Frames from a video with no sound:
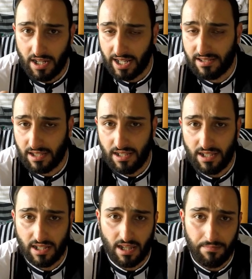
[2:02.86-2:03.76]
letzte
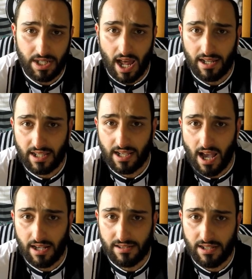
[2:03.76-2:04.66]
Liga dann mit
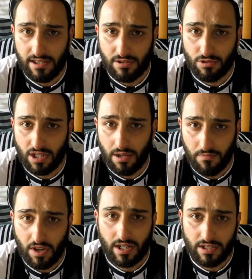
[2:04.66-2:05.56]
angegangen sind und
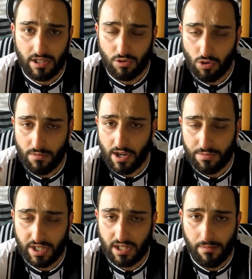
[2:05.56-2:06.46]
eben wirklich den
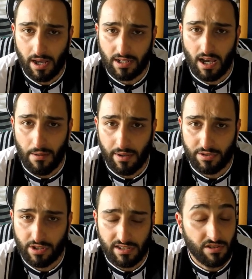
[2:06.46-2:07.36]
Durchmarsch mitgemacht haben.
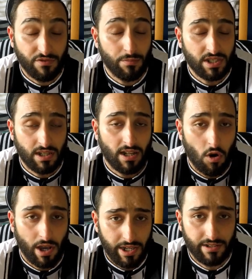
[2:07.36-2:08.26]
Also das sind für mich dann
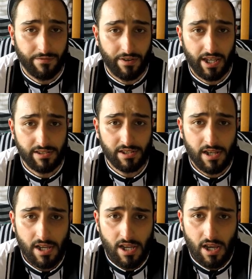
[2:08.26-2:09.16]
auch echte Fans
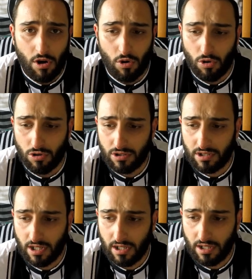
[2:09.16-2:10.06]

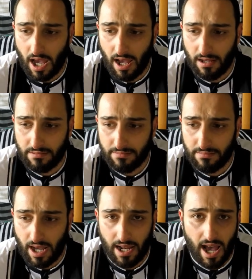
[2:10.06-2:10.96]
und äh, ja,
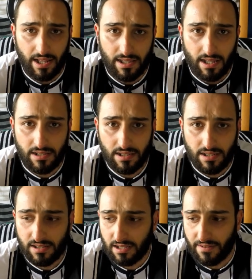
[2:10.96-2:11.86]
alle anderen,
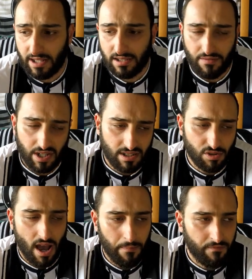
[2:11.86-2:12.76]
die sich quasi da wirklich
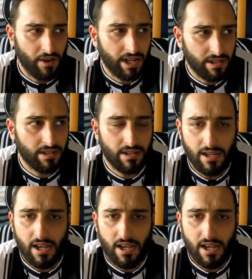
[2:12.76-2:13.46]
so abwenden